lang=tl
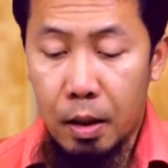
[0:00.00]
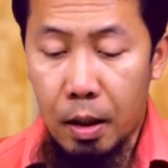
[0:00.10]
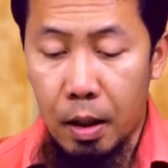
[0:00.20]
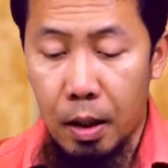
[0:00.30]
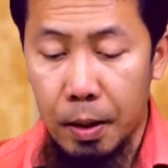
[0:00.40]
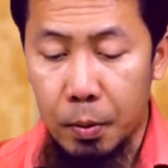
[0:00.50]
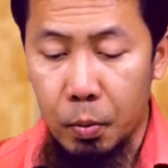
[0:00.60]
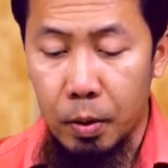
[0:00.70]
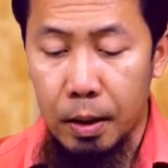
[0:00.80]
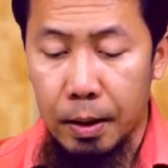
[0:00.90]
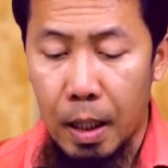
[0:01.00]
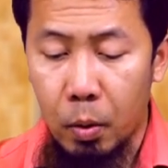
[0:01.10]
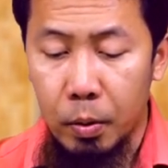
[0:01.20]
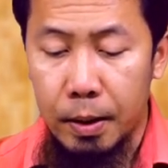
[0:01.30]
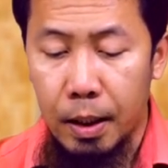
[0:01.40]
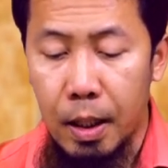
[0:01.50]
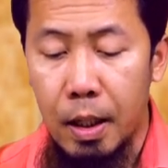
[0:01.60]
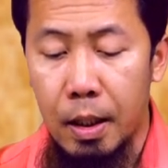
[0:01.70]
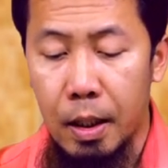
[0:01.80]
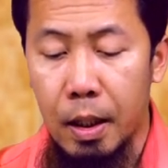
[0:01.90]
At kung natatakot
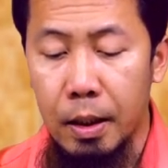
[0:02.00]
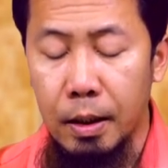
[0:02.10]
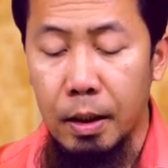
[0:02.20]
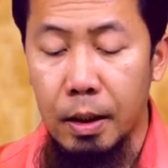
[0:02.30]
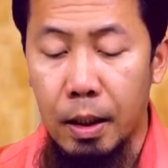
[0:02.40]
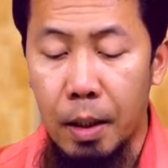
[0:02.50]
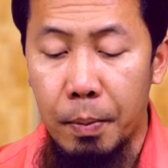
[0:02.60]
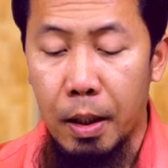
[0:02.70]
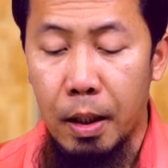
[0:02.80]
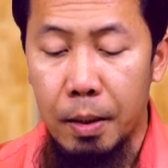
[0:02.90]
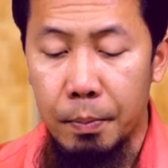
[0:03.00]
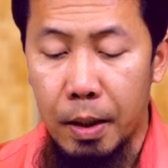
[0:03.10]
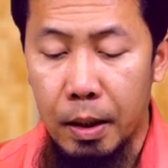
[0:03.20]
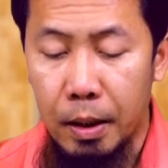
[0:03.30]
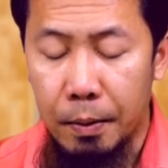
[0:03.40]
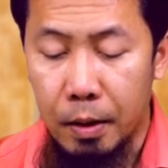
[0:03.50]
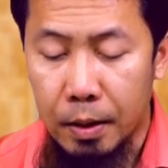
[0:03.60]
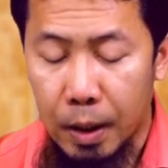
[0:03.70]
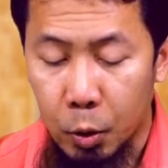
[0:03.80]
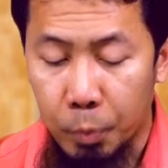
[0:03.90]
sila na hindi na nila mai, mai
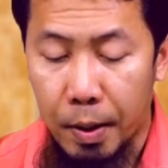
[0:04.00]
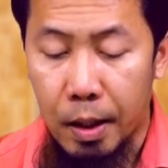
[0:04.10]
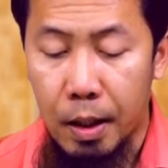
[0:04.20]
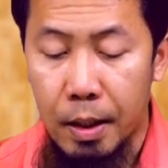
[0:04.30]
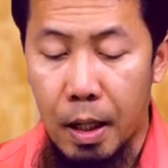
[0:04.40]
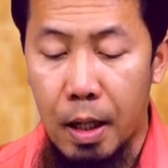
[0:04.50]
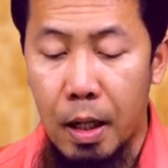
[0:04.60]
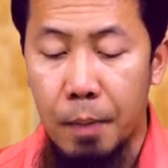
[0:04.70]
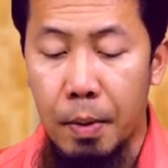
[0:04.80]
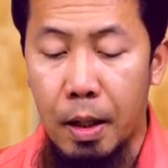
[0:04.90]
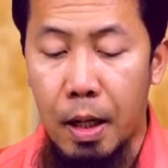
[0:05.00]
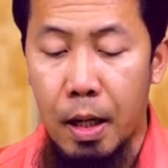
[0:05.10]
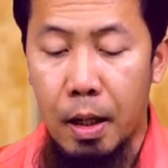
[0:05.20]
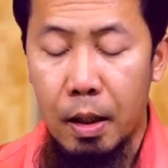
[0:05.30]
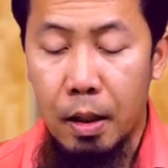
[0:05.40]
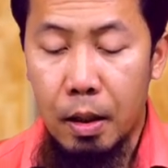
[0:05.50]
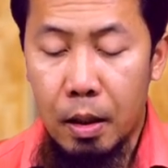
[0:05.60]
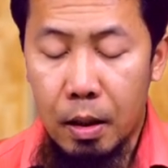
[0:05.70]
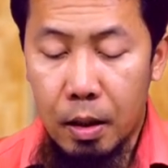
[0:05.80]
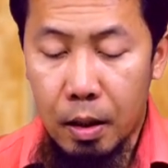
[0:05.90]
sa katuparan ang mga
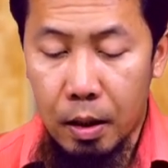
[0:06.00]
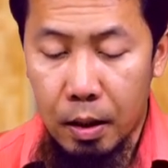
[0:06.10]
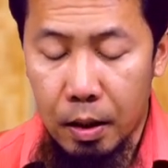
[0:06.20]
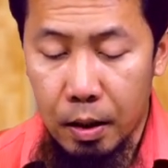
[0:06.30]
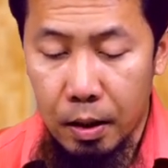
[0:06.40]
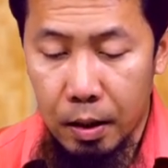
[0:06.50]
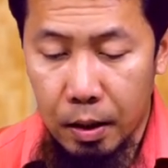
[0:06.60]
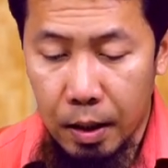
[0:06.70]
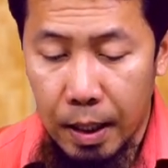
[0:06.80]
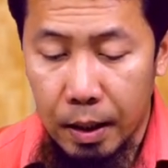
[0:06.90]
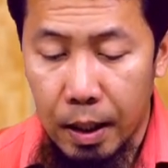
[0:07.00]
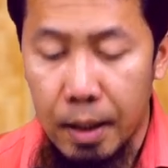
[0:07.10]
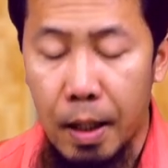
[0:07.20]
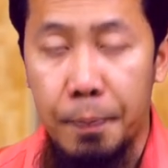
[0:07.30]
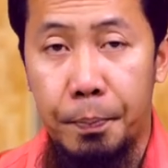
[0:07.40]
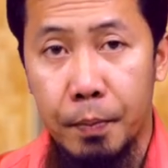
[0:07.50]
uh, hangganan,